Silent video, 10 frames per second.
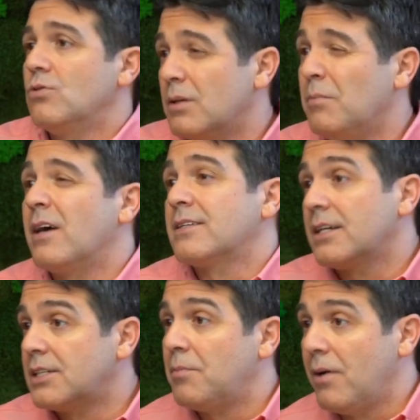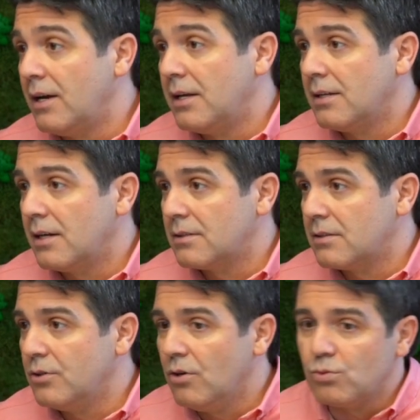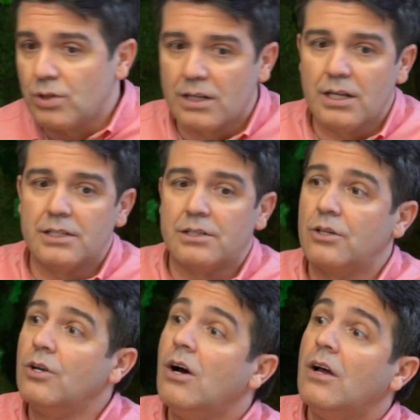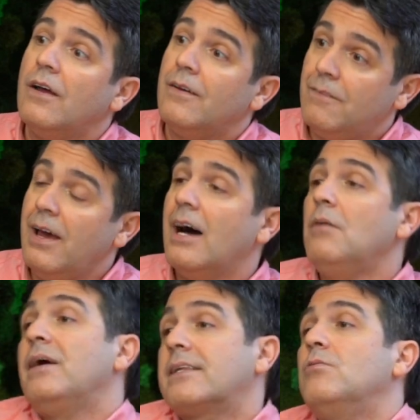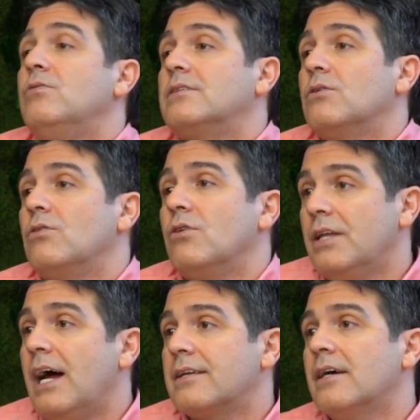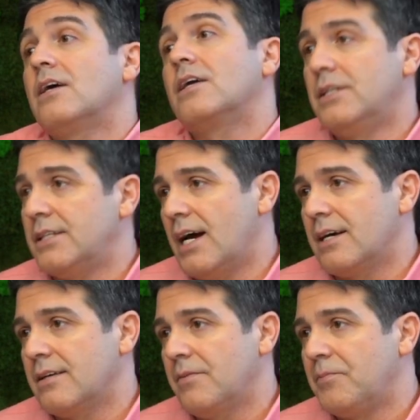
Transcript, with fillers: Dolayısıyla bağırsak çeperlerinden atılıyor, uzaklaştırılıyor veya metabolize oluyor. Nerede? Karaciğerde.